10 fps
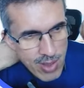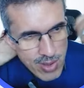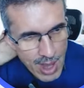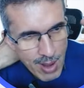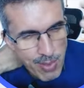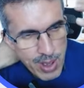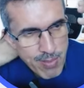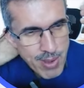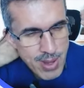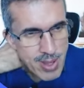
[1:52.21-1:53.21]
cuando ya la
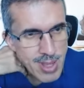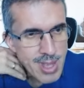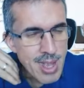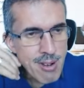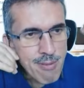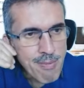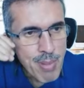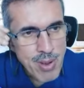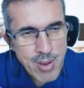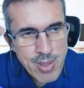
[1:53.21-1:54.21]
puedan presentar,
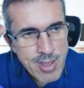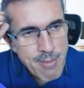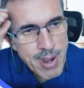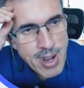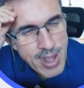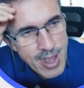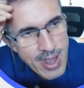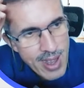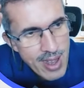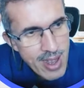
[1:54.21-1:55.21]
pero no dice para
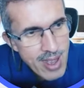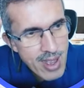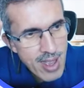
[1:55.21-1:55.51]
nada